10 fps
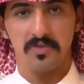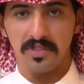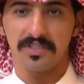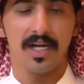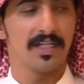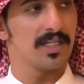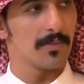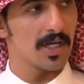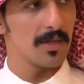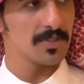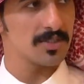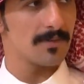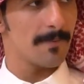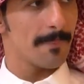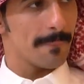طيب با با
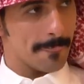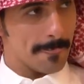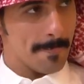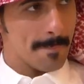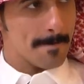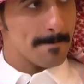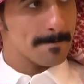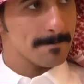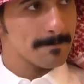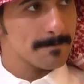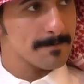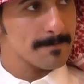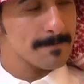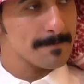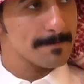باقي حمسه
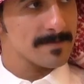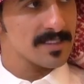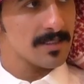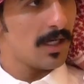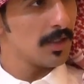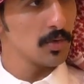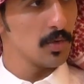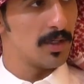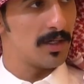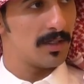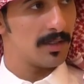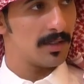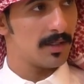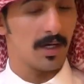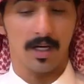الكبده و... على طول على
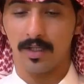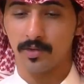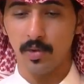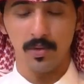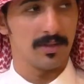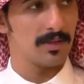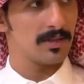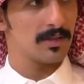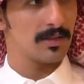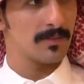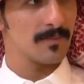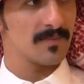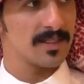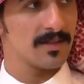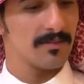طول على طول بس ما ذكرتها
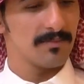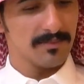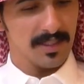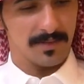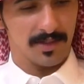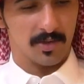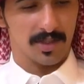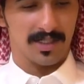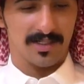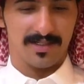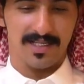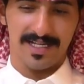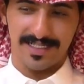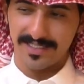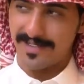انت ما ابي اذكرها
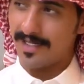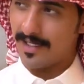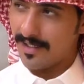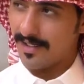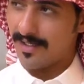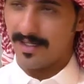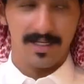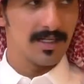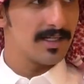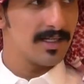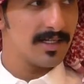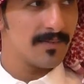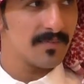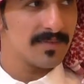عشان اللي شيء اللي لبطرك ما